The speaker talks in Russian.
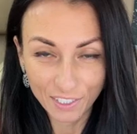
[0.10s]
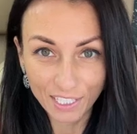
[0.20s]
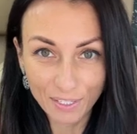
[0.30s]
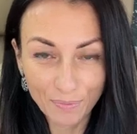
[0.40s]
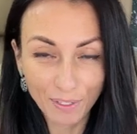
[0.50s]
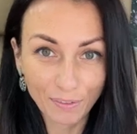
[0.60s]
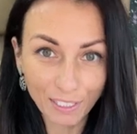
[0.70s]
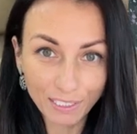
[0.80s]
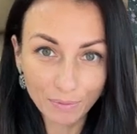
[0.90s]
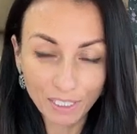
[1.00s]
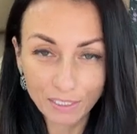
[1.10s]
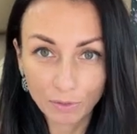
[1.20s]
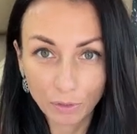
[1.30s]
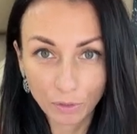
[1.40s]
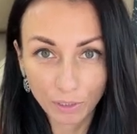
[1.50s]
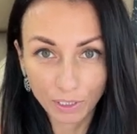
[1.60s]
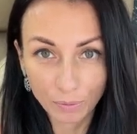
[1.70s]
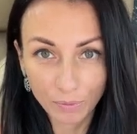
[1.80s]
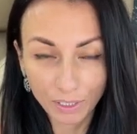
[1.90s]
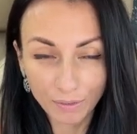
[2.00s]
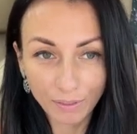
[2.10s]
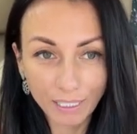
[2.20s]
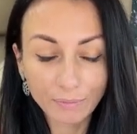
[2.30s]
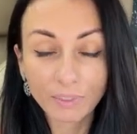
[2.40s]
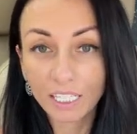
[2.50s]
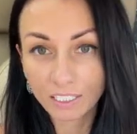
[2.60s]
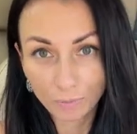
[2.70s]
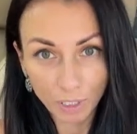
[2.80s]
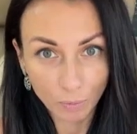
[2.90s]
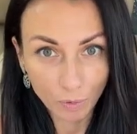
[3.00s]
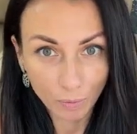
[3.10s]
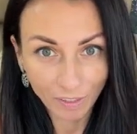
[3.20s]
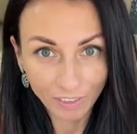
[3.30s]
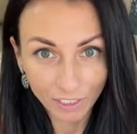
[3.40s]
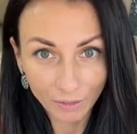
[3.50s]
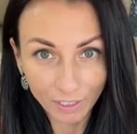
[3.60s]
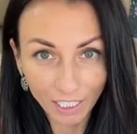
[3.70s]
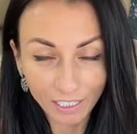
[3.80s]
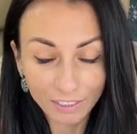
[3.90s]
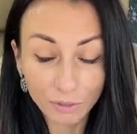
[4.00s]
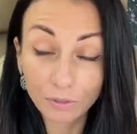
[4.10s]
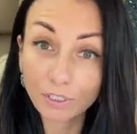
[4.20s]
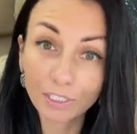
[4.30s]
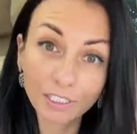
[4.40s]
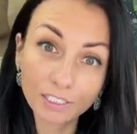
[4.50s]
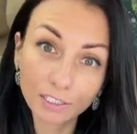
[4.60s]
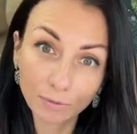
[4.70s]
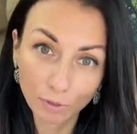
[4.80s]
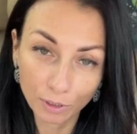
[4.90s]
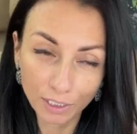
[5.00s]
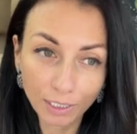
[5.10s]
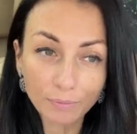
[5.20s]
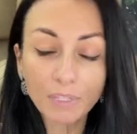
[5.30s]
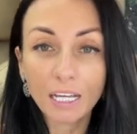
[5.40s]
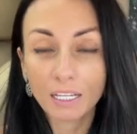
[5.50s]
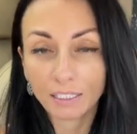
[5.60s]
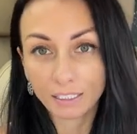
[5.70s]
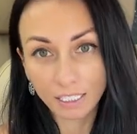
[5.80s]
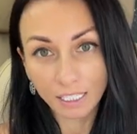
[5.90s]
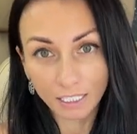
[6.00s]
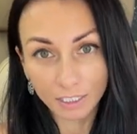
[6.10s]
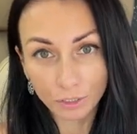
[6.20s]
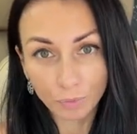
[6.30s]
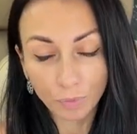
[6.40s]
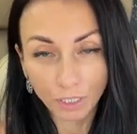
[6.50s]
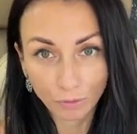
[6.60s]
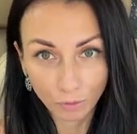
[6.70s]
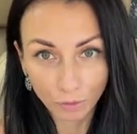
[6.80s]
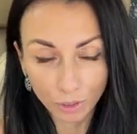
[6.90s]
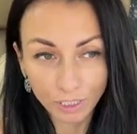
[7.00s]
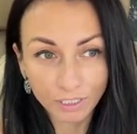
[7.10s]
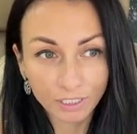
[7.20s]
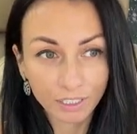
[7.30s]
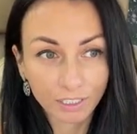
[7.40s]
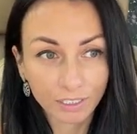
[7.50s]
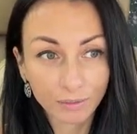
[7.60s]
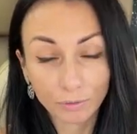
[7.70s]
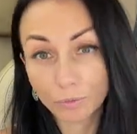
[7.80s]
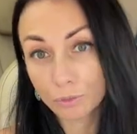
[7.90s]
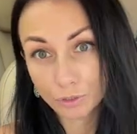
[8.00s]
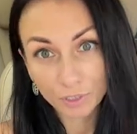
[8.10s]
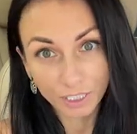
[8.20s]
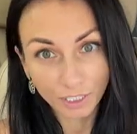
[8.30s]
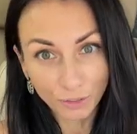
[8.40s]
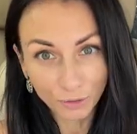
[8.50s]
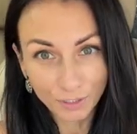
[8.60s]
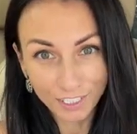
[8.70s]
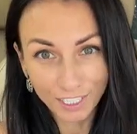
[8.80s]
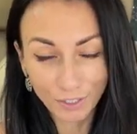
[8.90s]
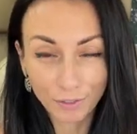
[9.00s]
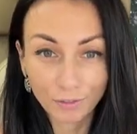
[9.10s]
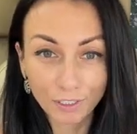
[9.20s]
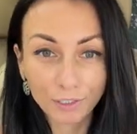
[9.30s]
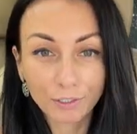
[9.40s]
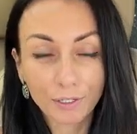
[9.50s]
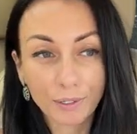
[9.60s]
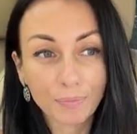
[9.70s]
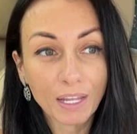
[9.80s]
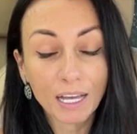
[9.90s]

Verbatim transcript: Всем привет! Меня зовут Ольга Ермилова, я эксперт по управлению реальностью. И сегодня я хочу продолжить, э, ну, можно сказать, что серию видео